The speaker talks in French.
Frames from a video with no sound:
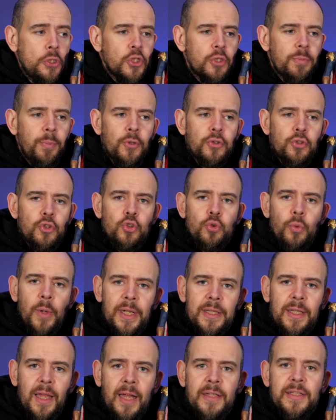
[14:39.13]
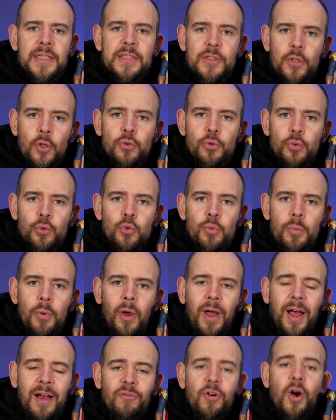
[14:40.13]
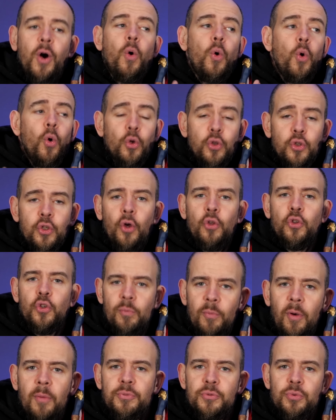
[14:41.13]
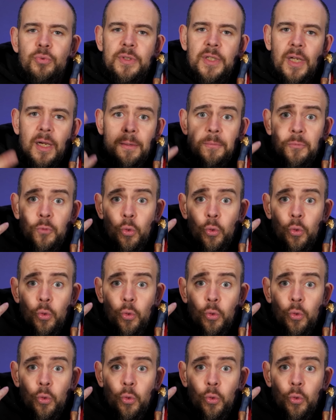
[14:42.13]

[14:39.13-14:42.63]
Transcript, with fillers: Je pense que je dois être un des seuls youtubeurs à avoir autant de membres soutien.